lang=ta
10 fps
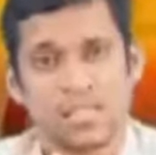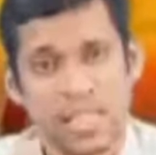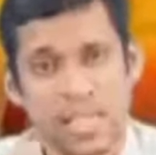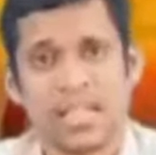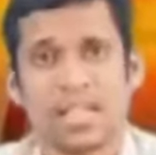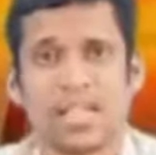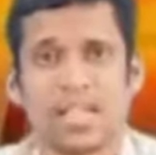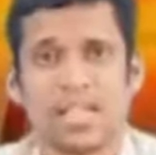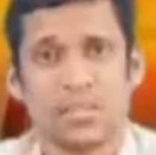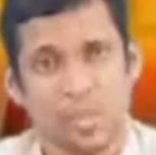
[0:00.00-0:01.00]
சர்க்கரை
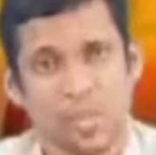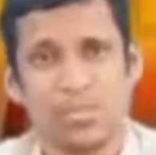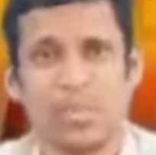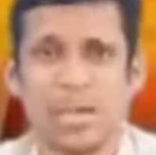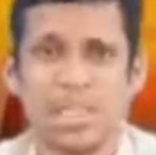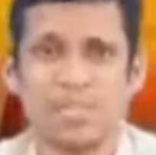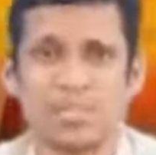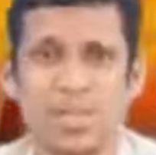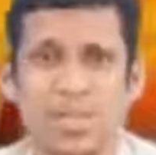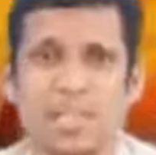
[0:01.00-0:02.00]
பிபி
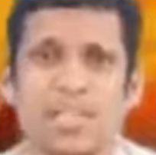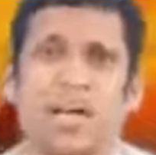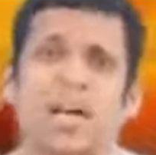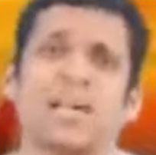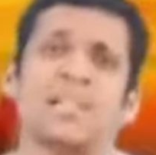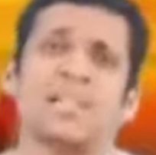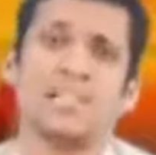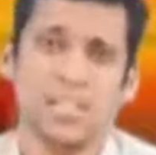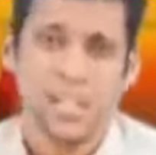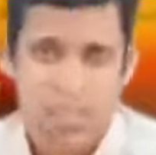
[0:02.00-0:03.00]
ஆஸ்மா யார்
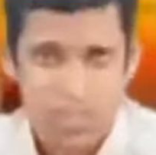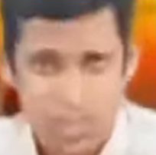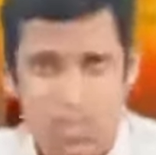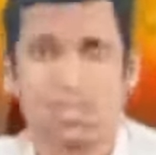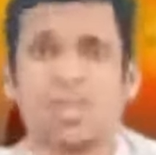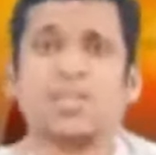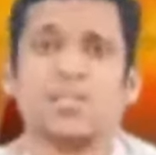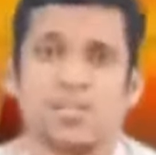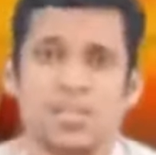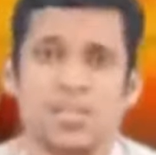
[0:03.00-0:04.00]
எந்த நோய்
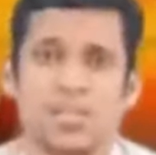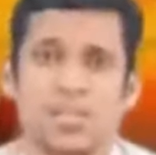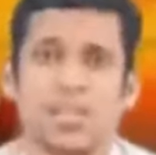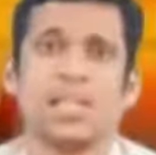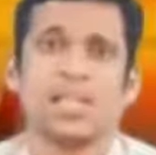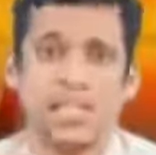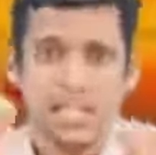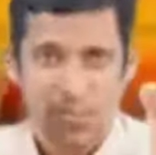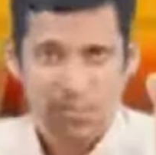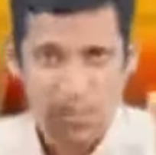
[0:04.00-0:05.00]
இருந்தாலும்
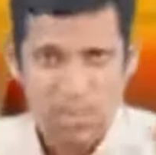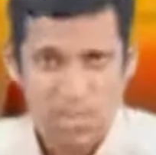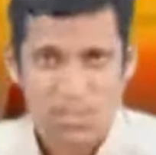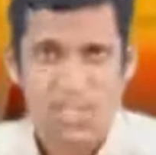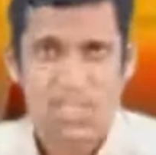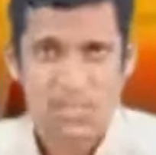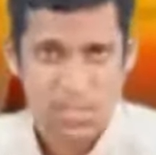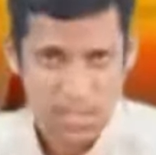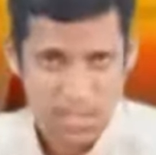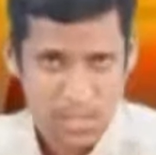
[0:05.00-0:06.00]
இந்த ஃபுல் சப்ஜெக்டை
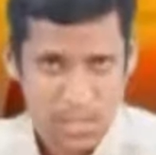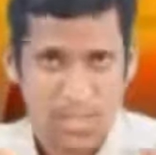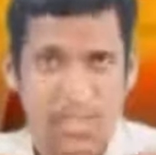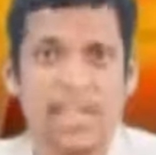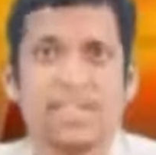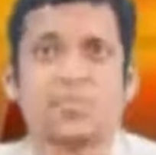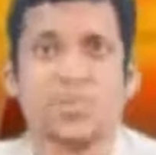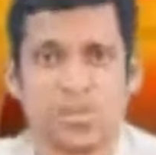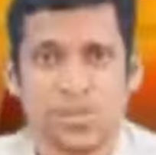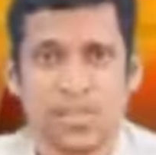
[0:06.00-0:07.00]
கேட்டு
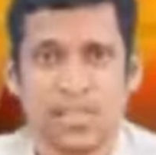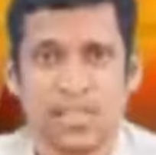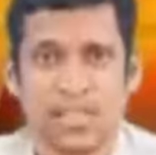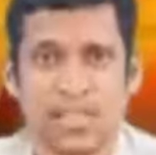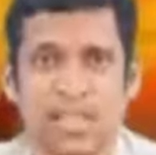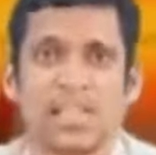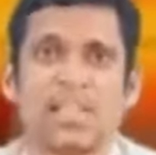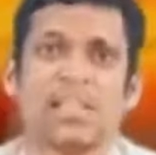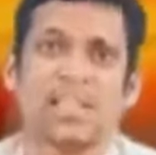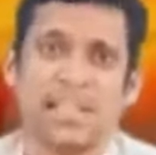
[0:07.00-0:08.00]
முடித்தோடனே
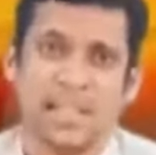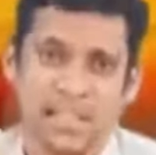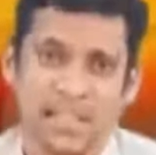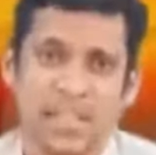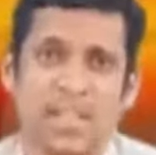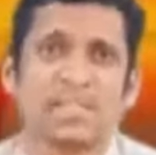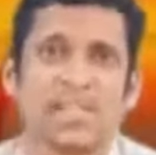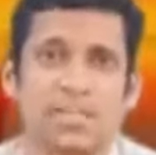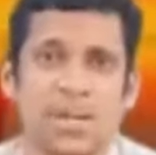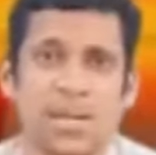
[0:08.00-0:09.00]
நீங்கள் எதை வேணாலும்
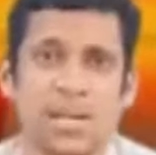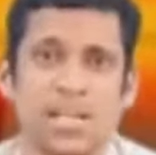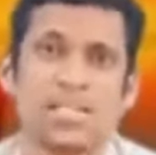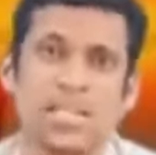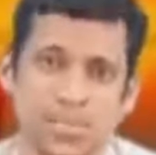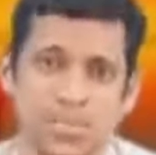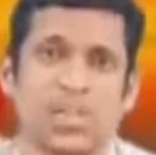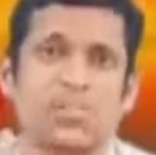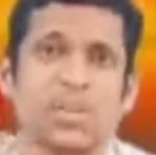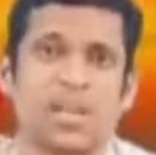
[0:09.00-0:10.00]
சாப்பிட்லாம் இனிப்பு
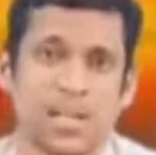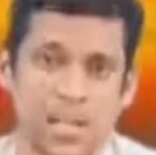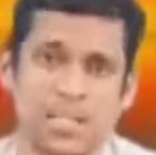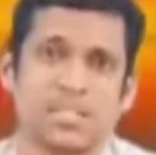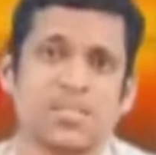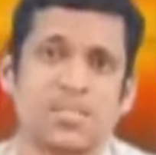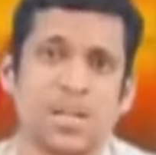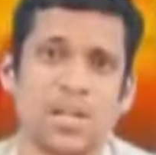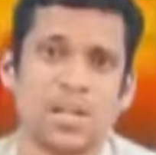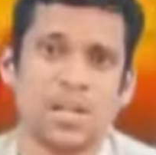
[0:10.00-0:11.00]
சாப்பிட்லாம் காரம்
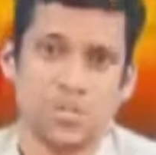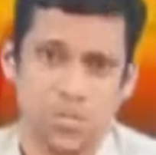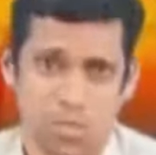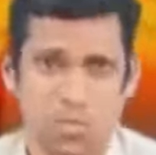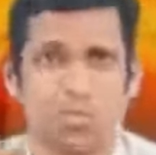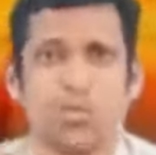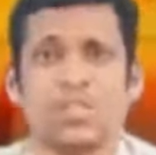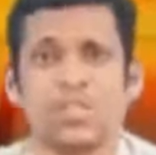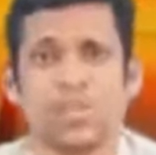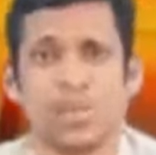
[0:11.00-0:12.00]
சாப்பிட்லாம்
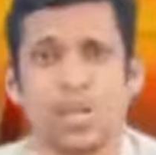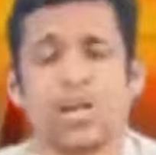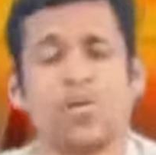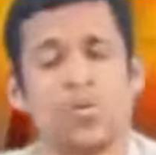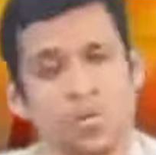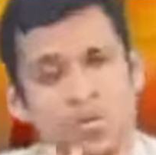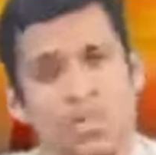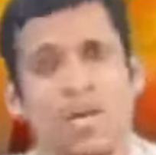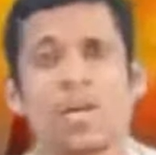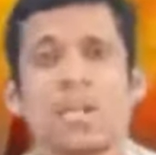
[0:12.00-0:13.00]
புளி சாப்பிட்லாம்
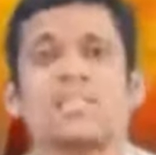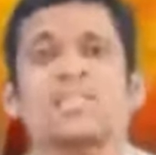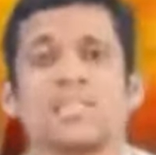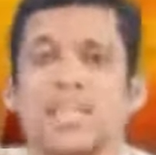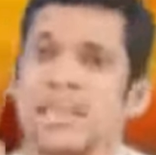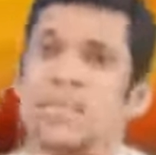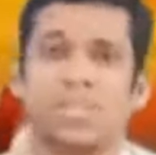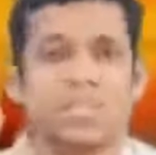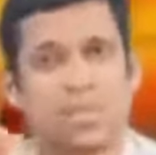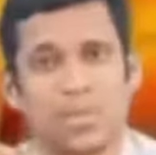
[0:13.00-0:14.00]
ஒன்றும் ஆகாது
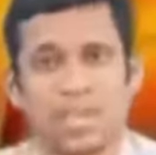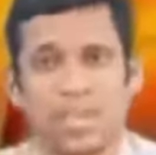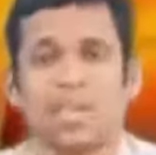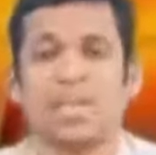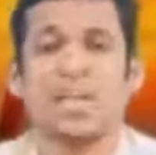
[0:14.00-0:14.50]
தைரியமாக சாப்பிடுங்க